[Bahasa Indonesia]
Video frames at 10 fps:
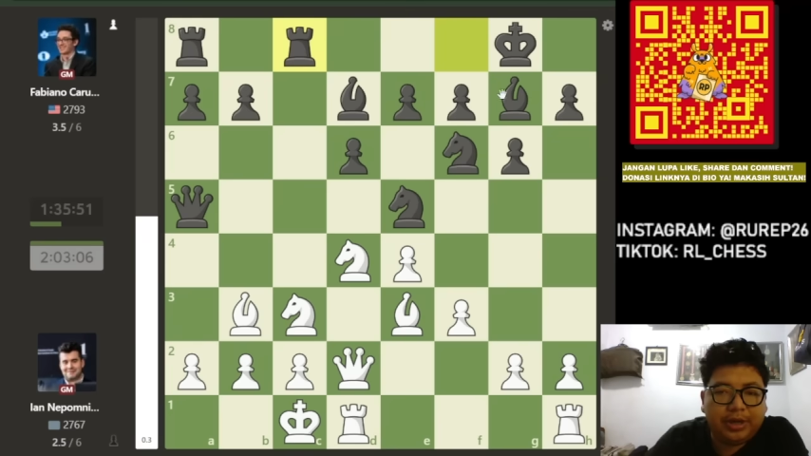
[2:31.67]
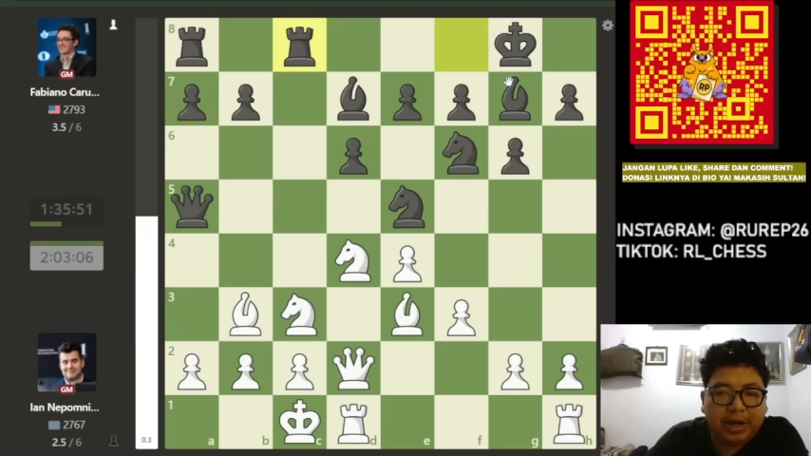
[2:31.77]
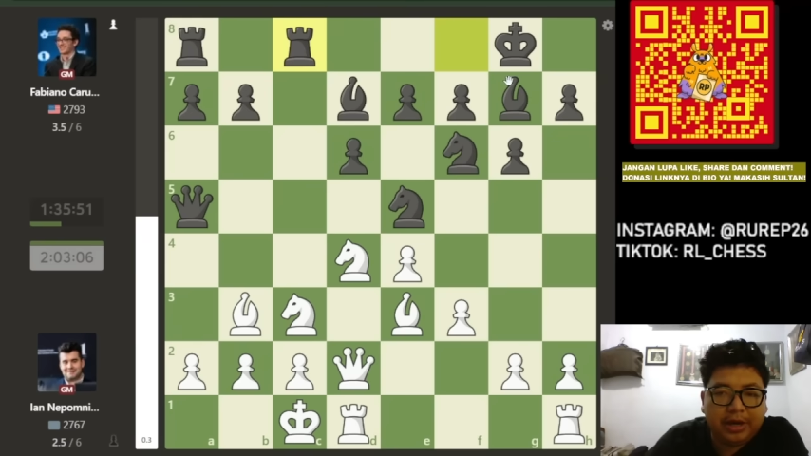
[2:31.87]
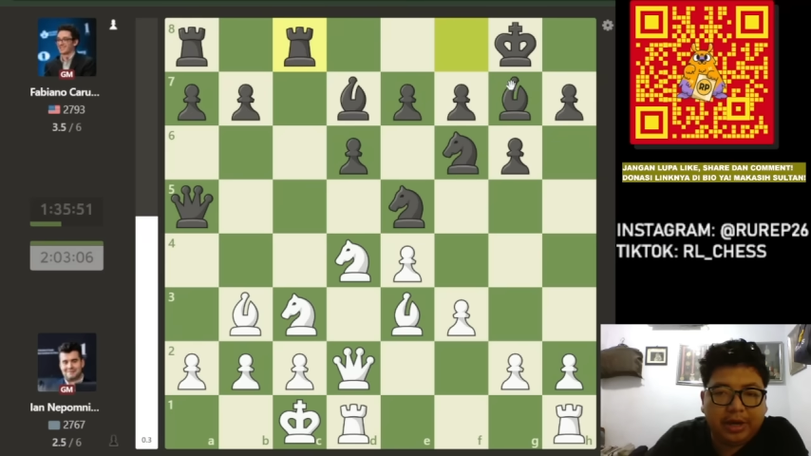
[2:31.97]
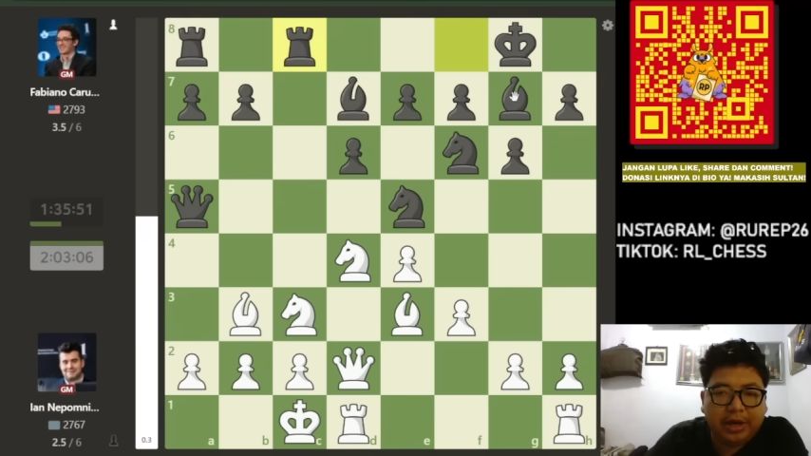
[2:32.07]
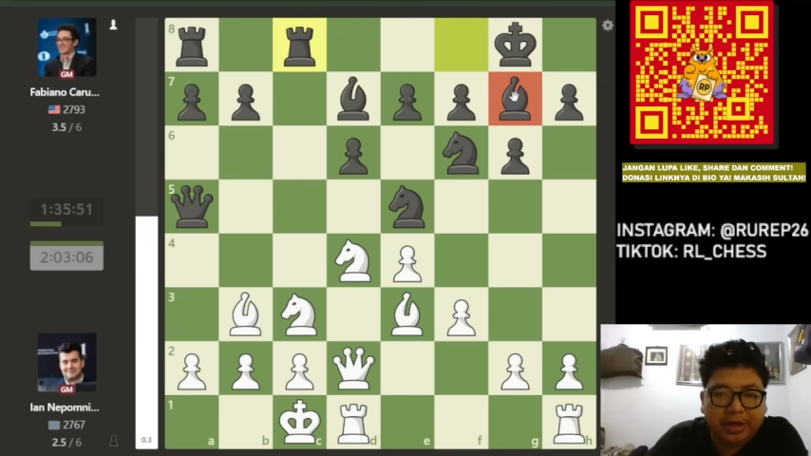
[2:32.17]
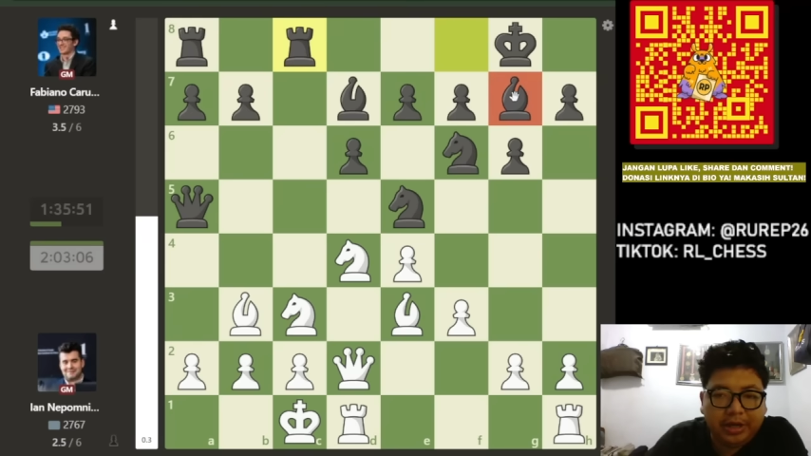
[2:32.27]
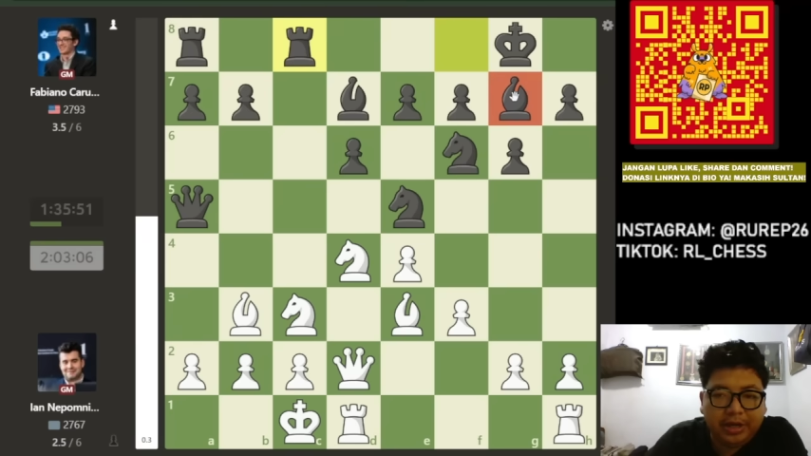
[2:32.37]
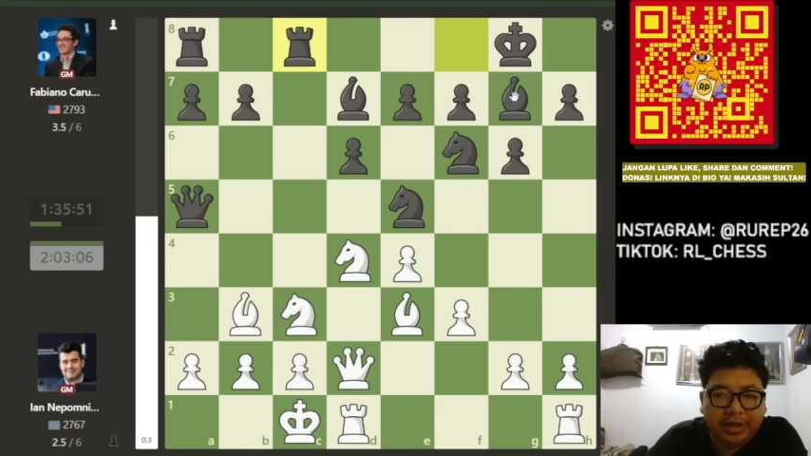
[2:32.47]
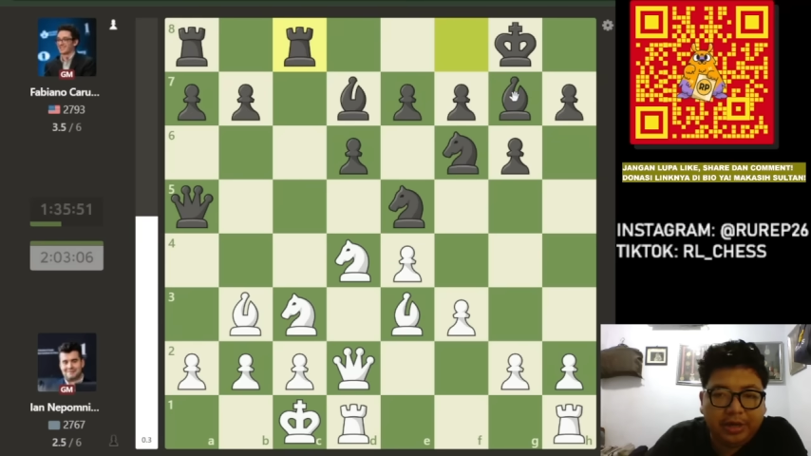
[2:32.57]

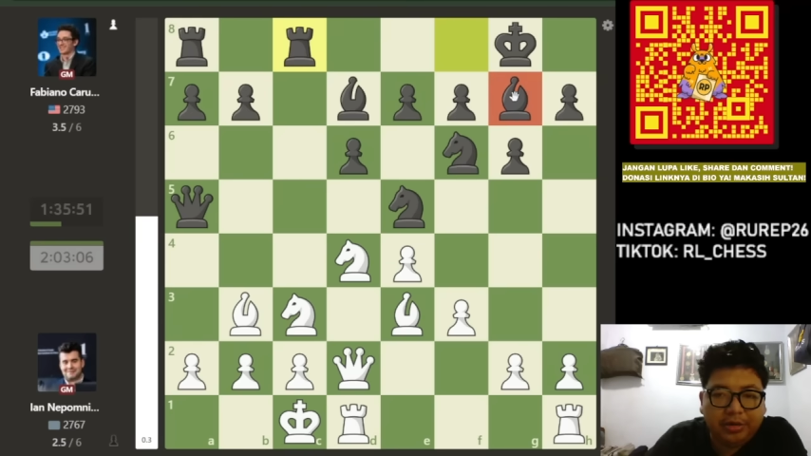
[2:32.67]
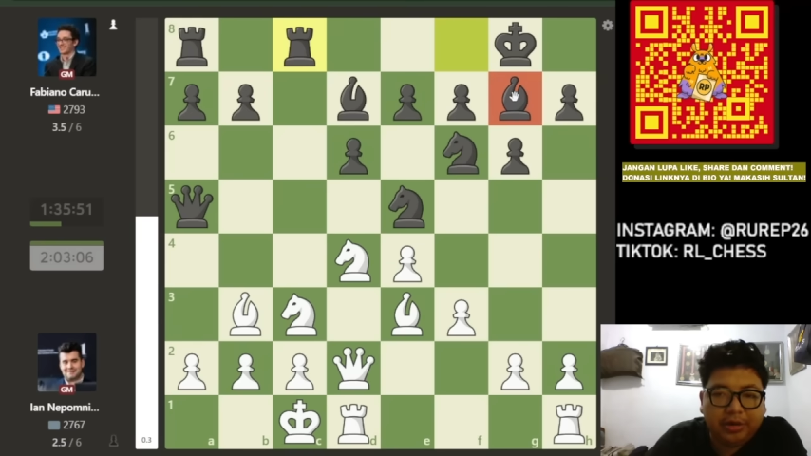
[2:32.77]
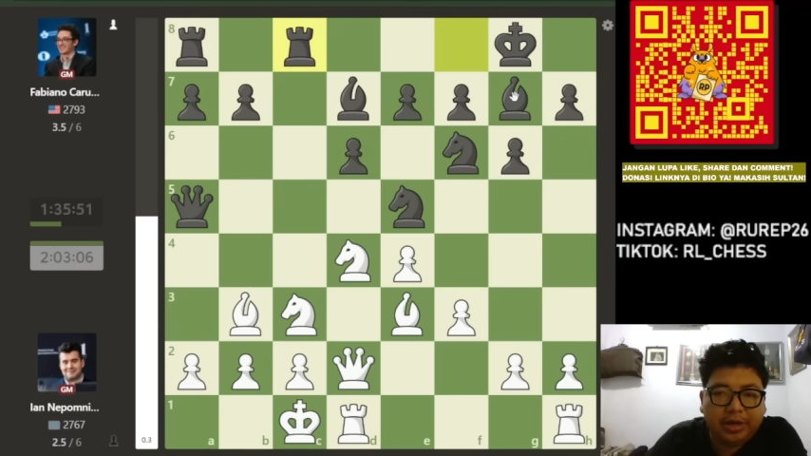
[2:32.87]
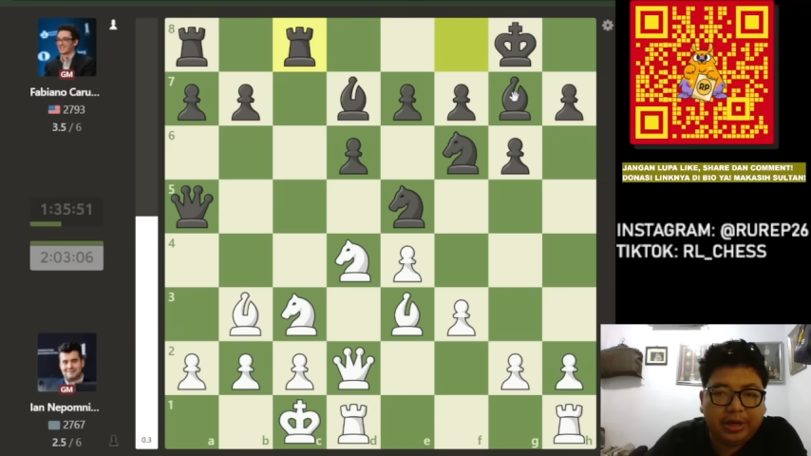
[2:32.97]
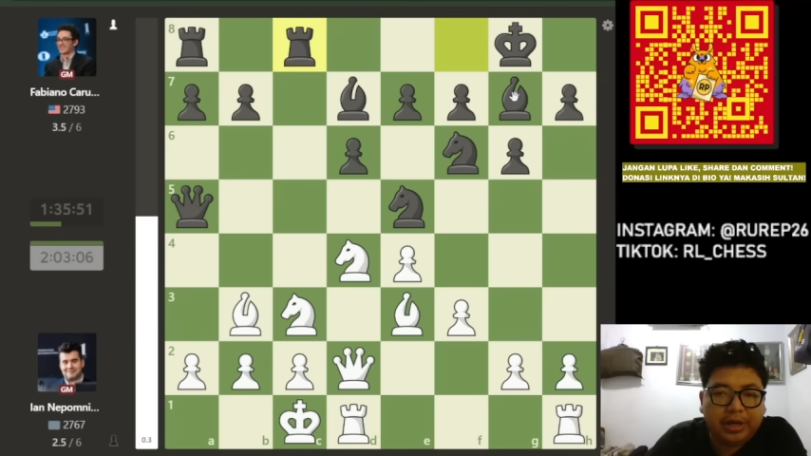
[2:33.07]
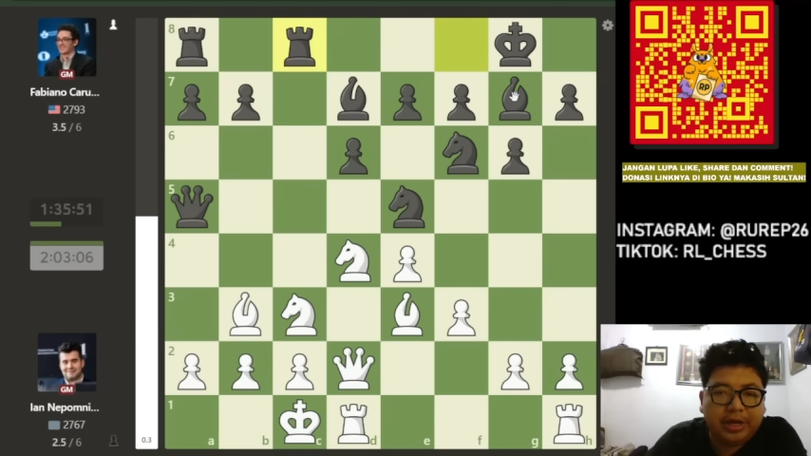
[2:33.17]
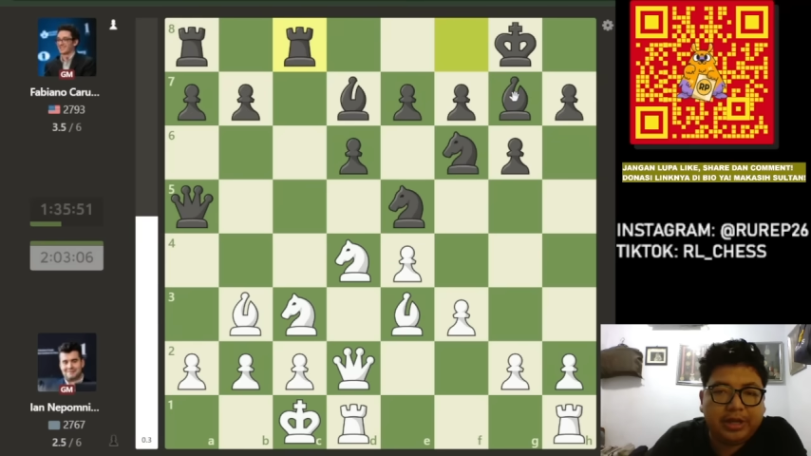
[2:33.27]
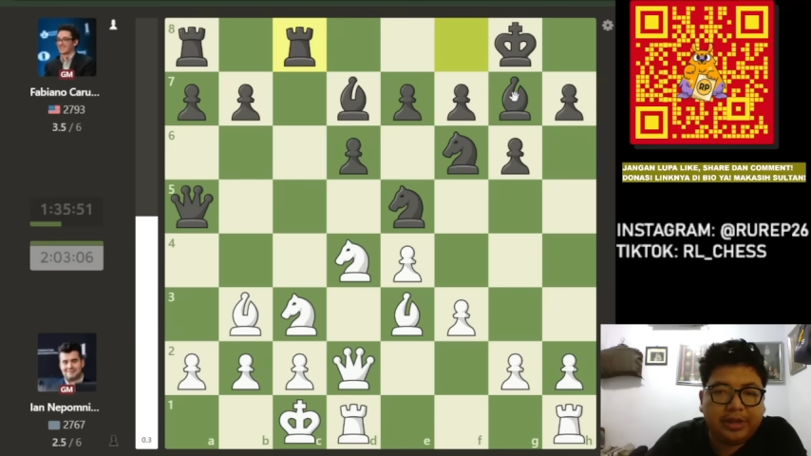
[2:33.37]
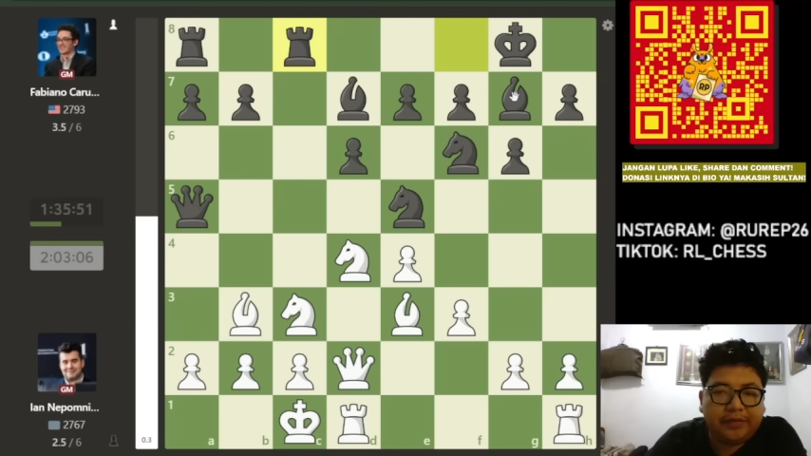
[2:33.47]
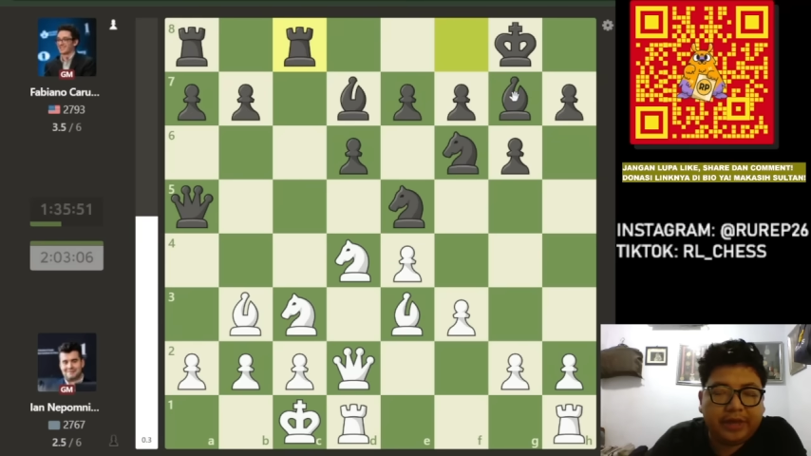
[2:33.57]
andalannya di ini juga nih, di
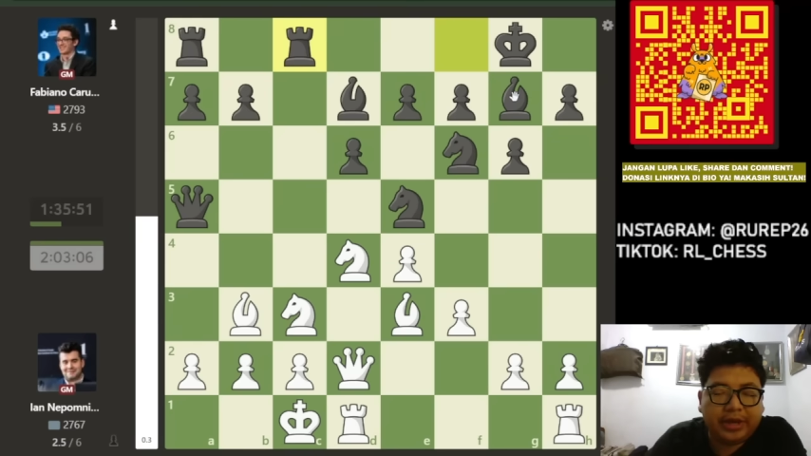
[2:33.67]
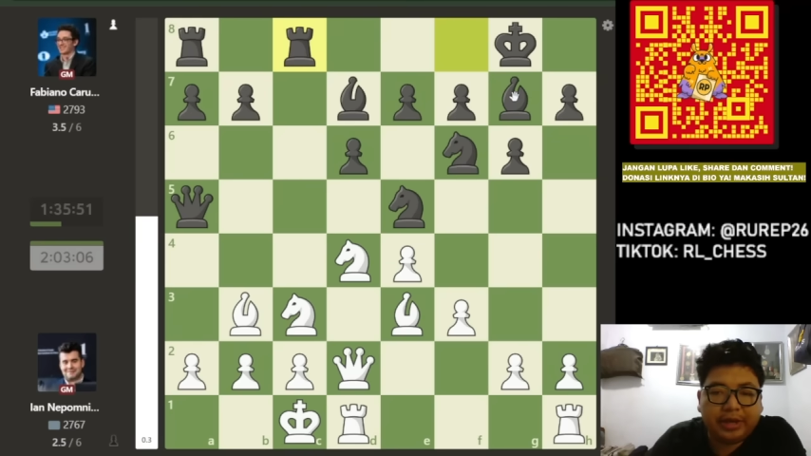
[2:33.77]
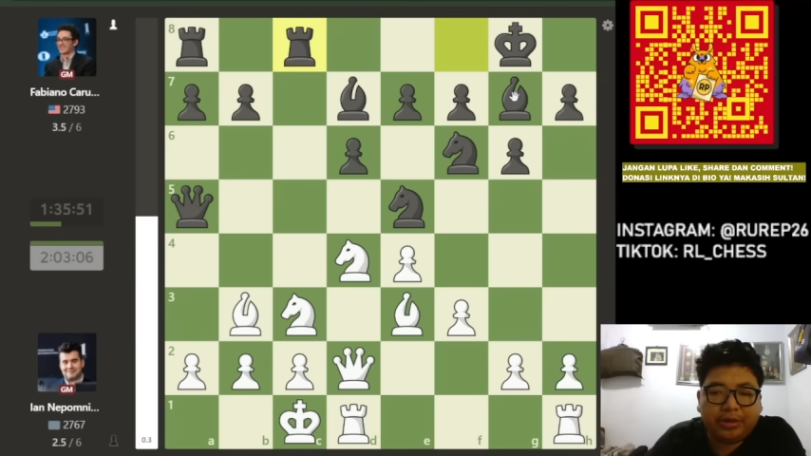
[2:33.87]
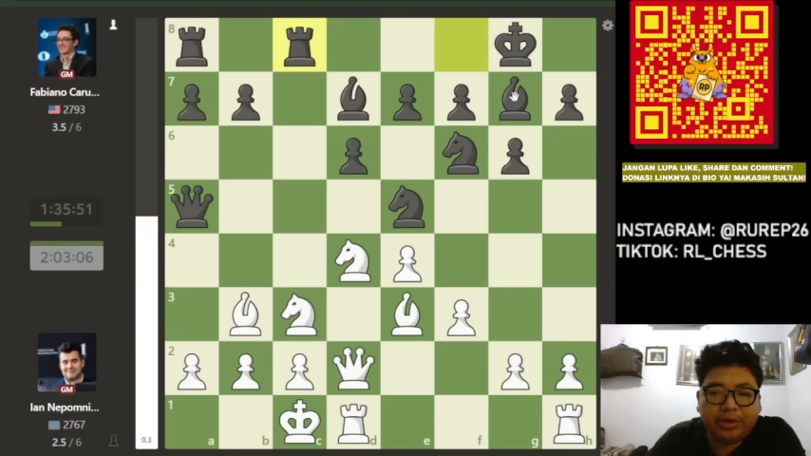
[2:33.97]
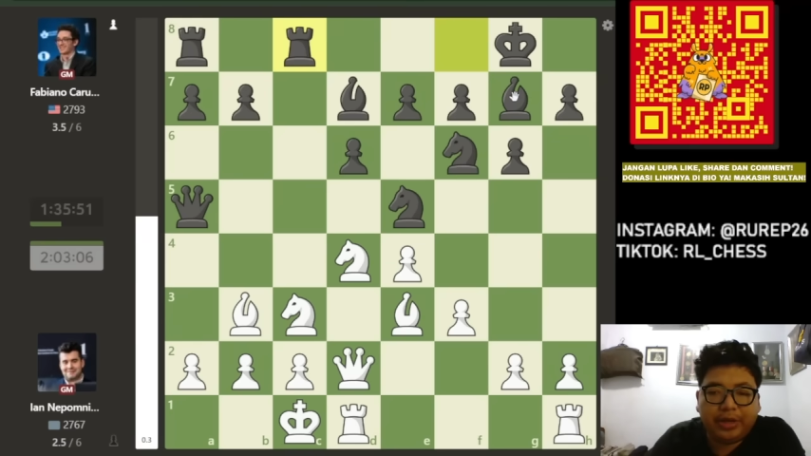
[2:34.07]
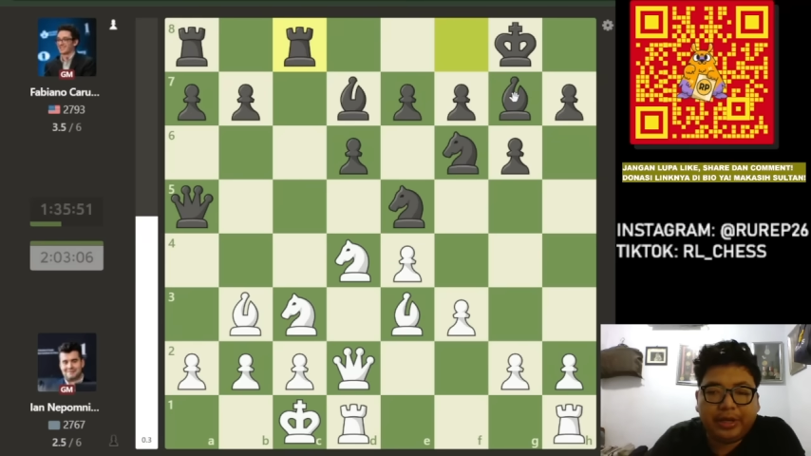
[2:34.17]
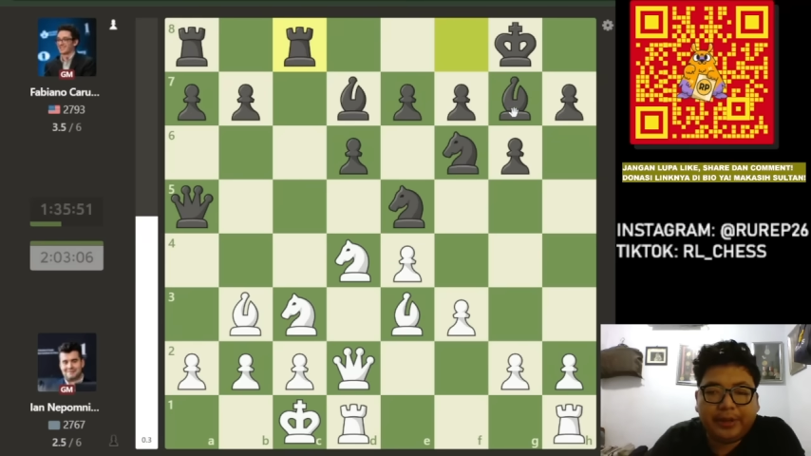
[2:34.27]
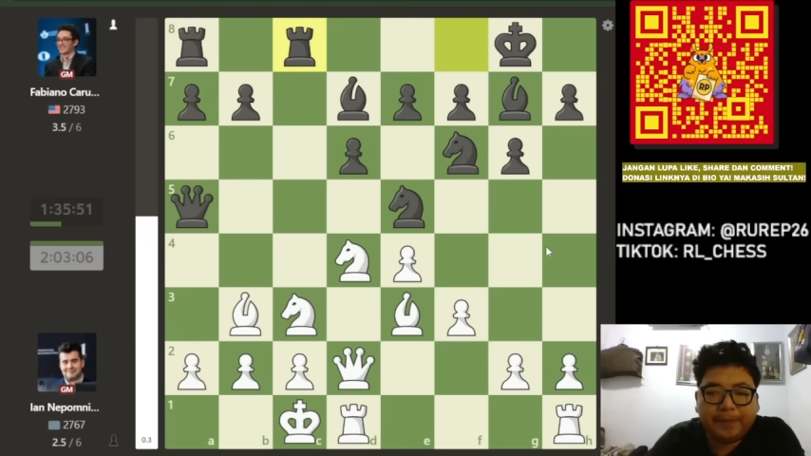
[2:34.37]
gajah Fianchetto ini.